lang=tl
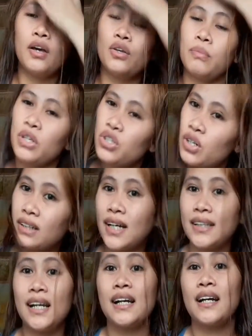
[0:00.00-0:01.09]
Yung medyo
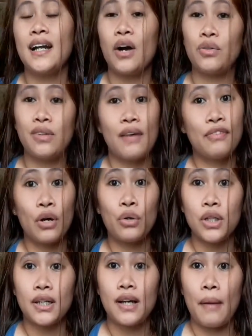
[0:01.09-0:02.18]
nagdadalaga na ako. Never
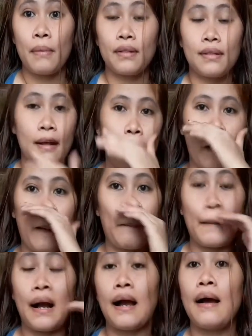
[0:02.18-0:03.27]
akong nagamit ng
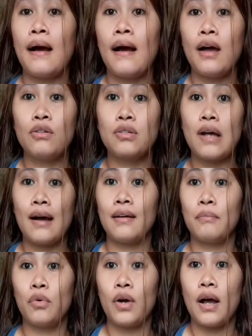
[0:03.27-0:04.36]
mga ano sa
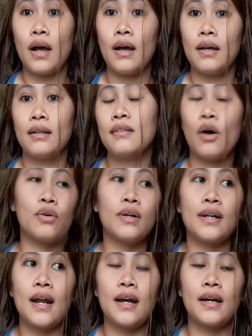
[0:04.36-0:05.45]
aking mukha. Hindi ako
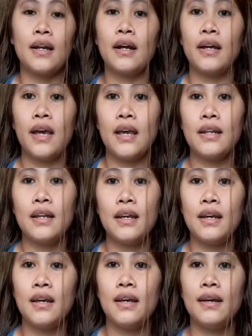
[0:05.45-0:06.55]
naglalagay ng ini
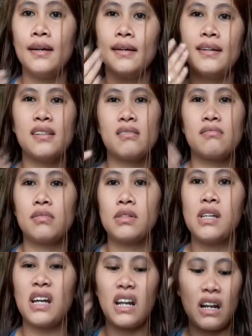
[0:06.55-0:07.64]

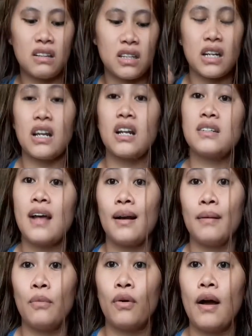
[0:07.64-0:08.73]
kiriring-kiriring sa
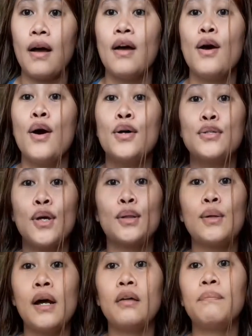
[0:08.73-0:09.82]
aking mukha. So,
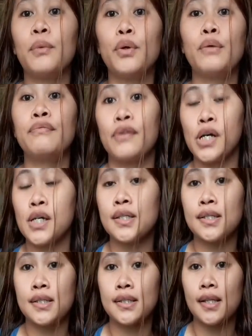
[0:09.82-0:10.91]
ito lang po yung first
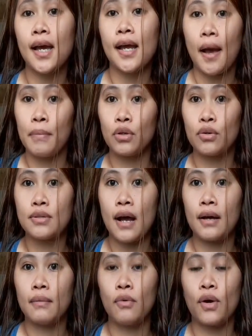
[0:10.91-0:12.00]
na ginamit ko
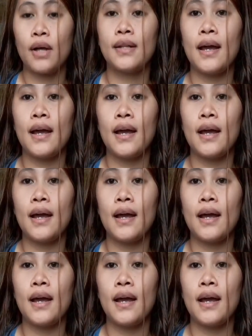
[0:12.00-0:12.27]
sa aking mukha.